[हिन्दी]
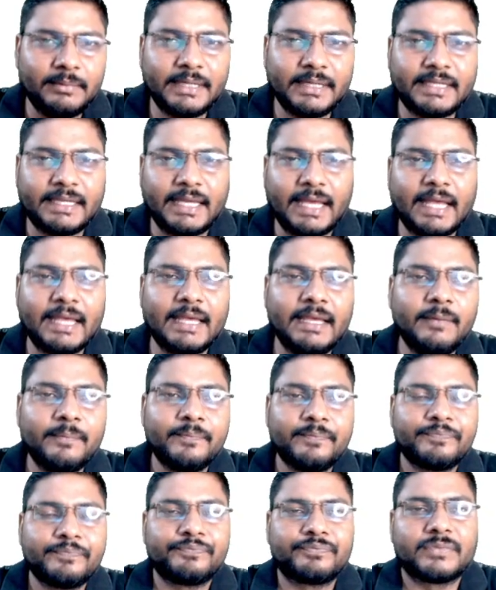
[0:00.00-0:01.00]
में क्या है
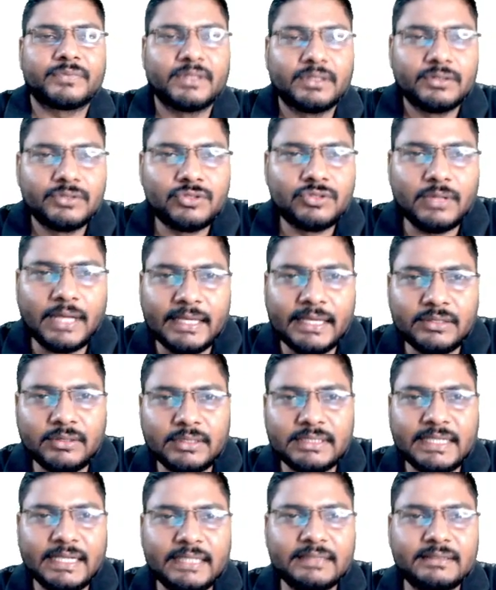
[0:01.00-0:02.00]
जुलाई
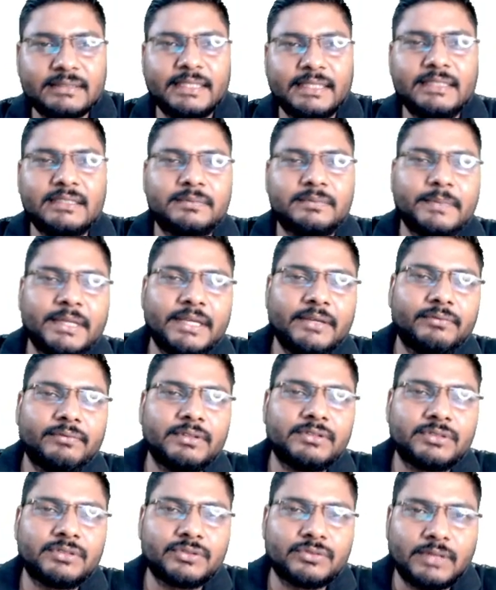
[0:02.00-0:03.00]
2023 में
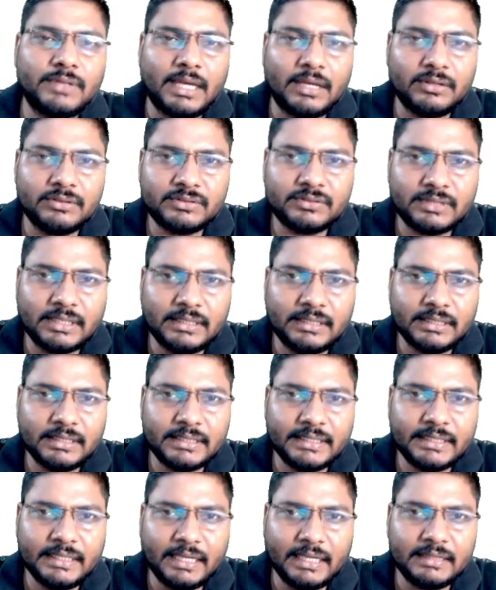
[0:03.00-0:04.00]
विश्व चुनाव संघ
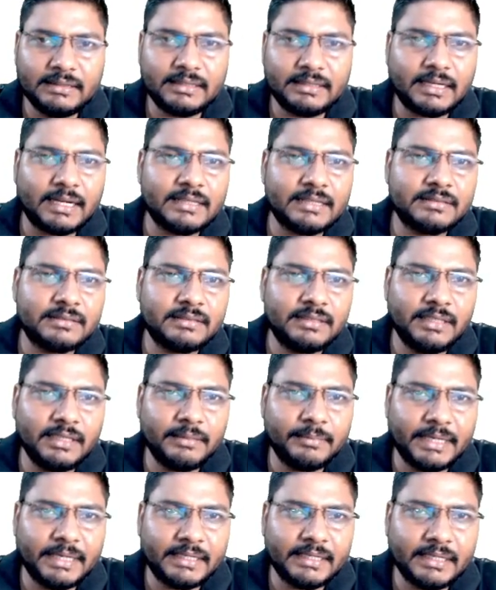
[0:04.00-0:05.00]
की
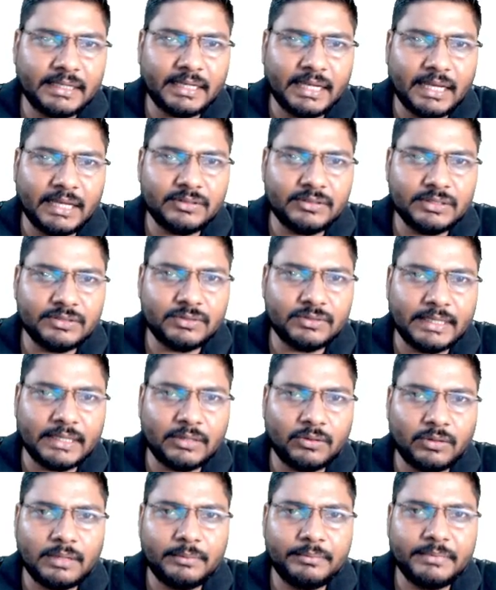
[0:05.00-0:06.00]
अंतर्राष्ट्रीय बैठक का आयोजन जो है
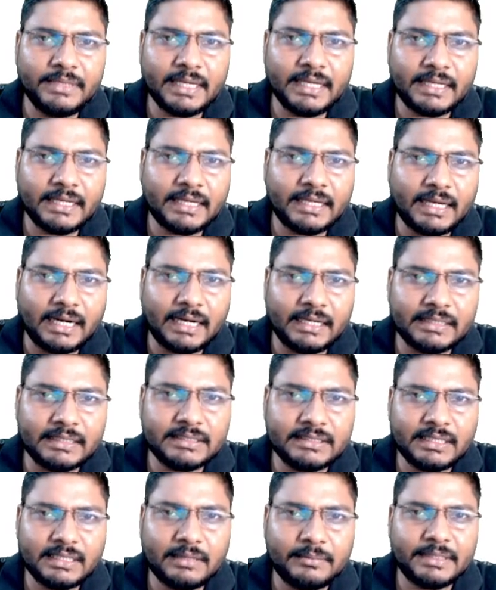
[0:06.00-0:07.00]
कोलंबिया के
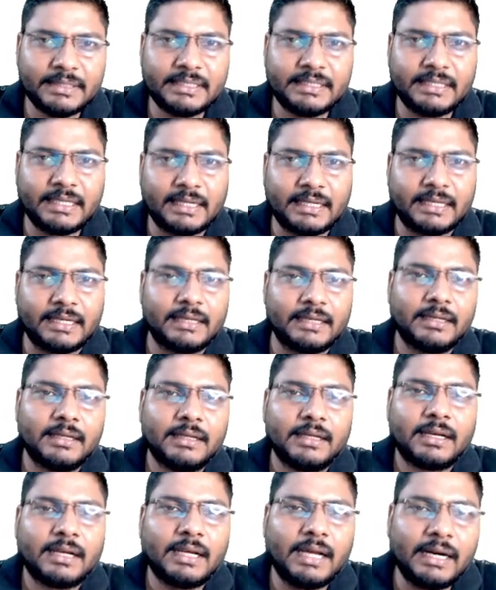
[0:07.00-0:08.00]
कार्टेजेना में किया गया
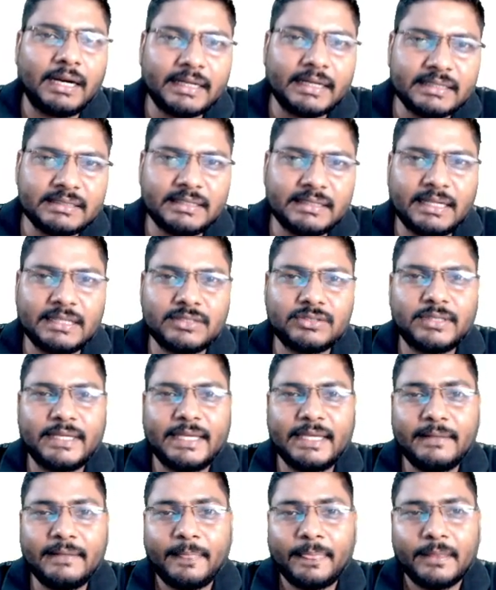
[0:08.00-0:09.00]
कार्टाजेना जो
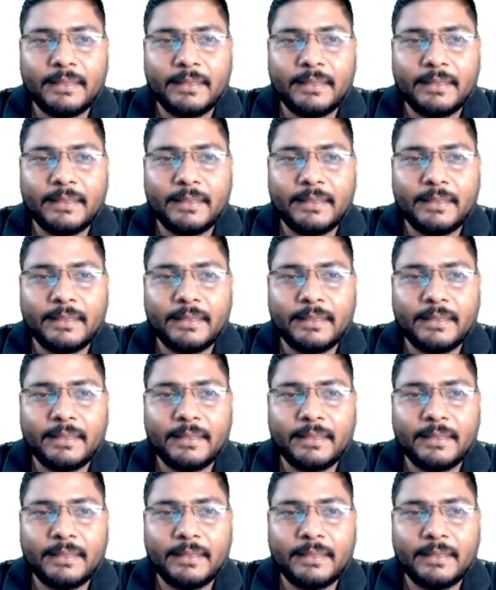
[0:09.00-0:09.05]
है